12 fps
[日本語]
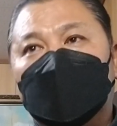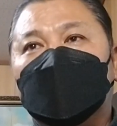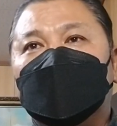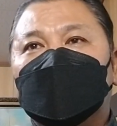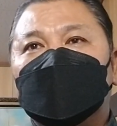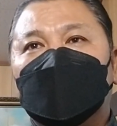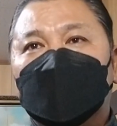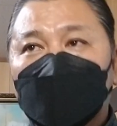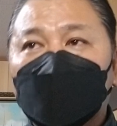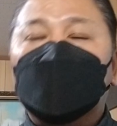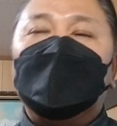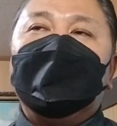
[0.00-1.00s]
めたんですけ
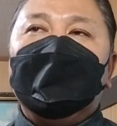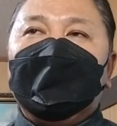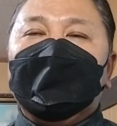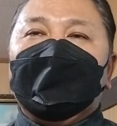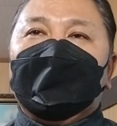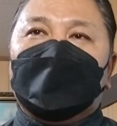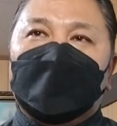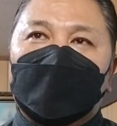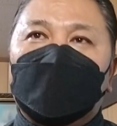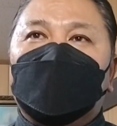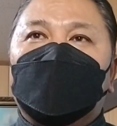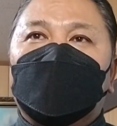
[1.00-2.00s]
ど、
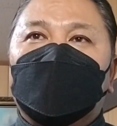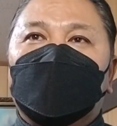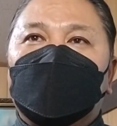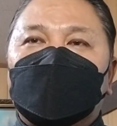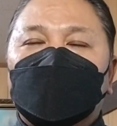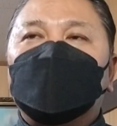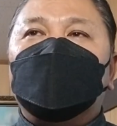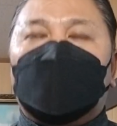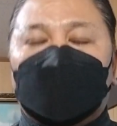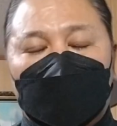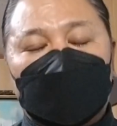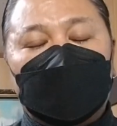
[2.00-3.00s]
えー、ちょっと
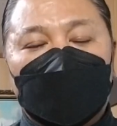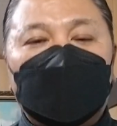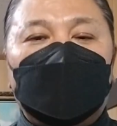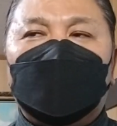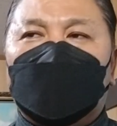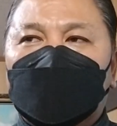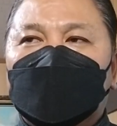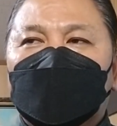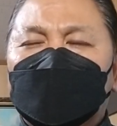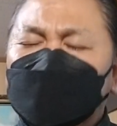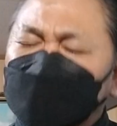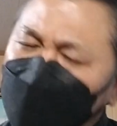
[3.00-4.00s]
待ってくれって言われ
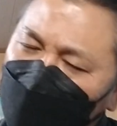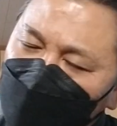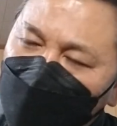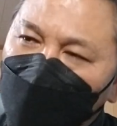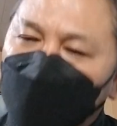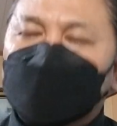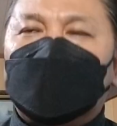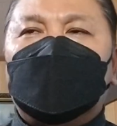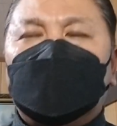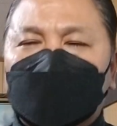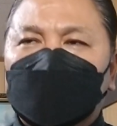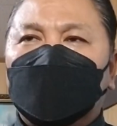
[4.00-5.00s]
てんって思った
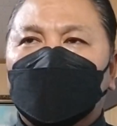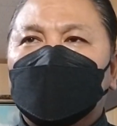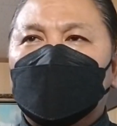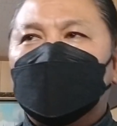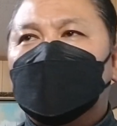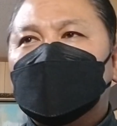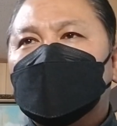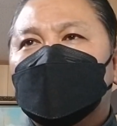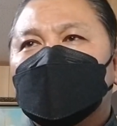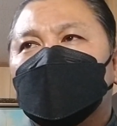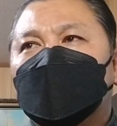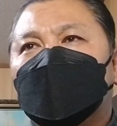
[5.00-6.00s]
んですけどで私
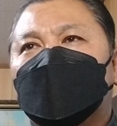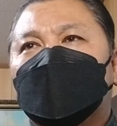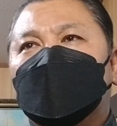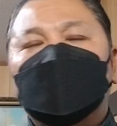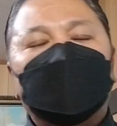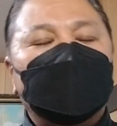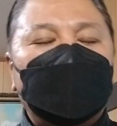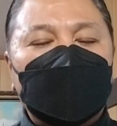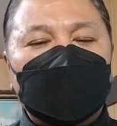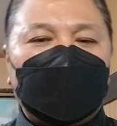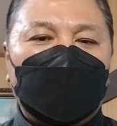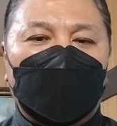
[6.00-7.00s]
はもうその時は1週
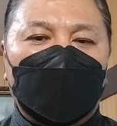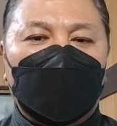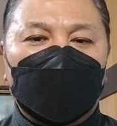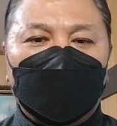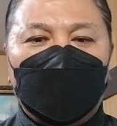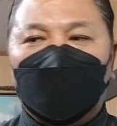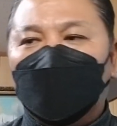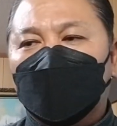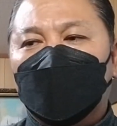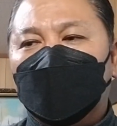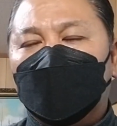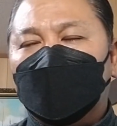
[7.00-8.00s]
間しか
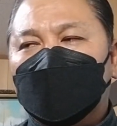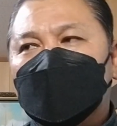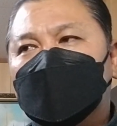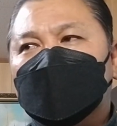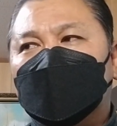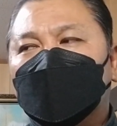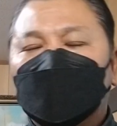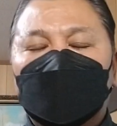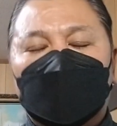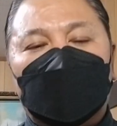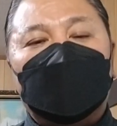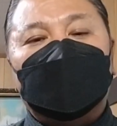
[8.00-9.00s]
あの日にちは取っ
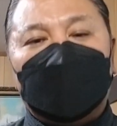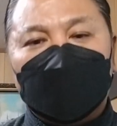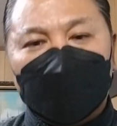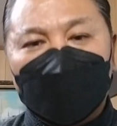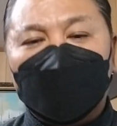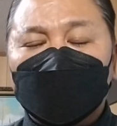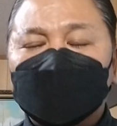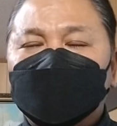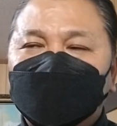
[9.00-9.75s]
てなかったんで